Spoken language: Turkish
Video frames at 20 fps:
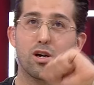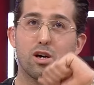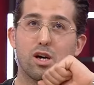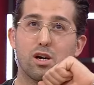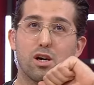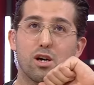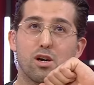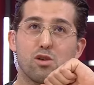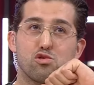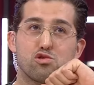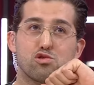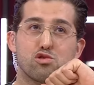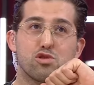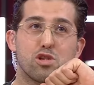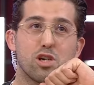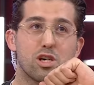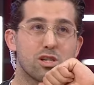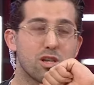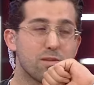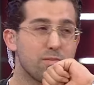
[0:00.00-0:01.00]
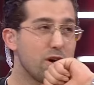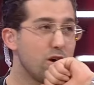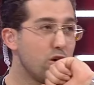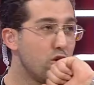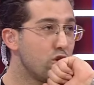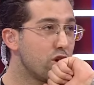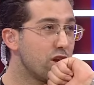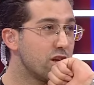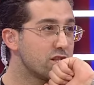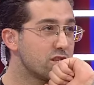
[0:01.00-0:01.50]
Ee, Üsküdar'da bir
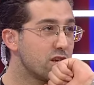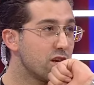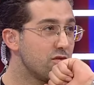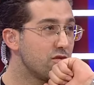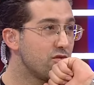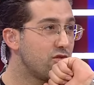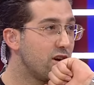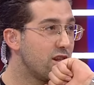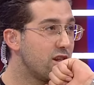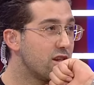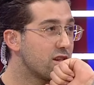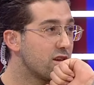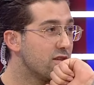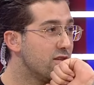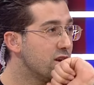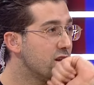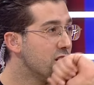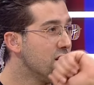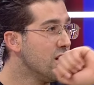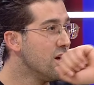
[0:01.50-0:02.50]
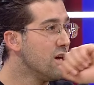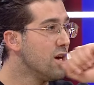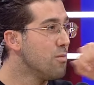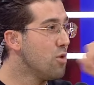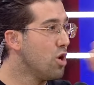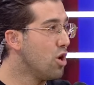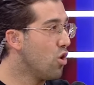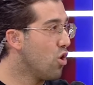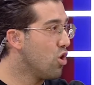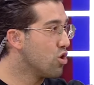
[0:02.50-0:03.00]
öğrenci evi falan da var.
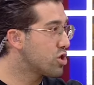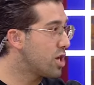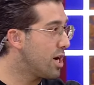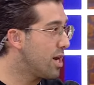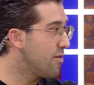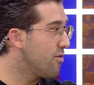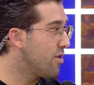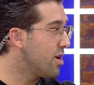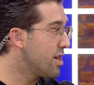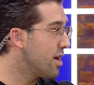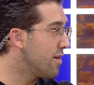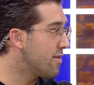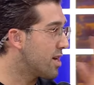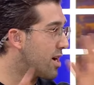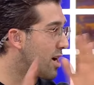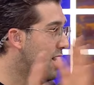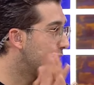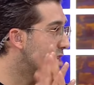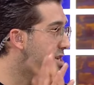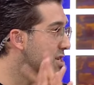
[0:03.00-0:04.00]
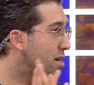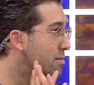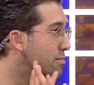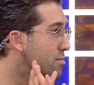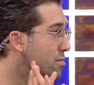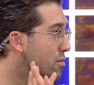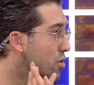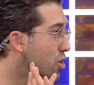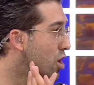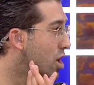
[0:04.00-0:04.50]
Böyle 10 tane falan evde kalacağım.
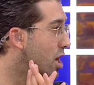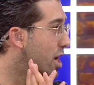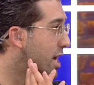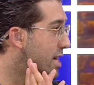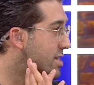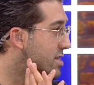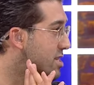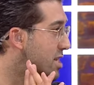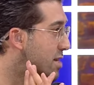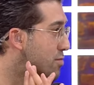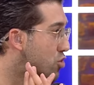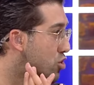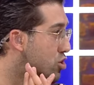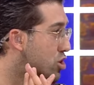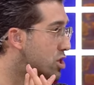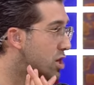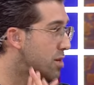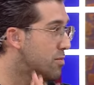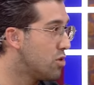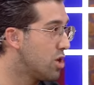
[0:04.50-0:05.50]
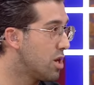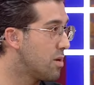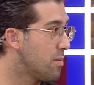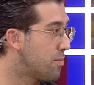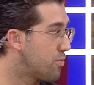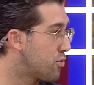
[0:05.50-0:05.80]
Öyle gezeceğim, tozacağım. Böyle bir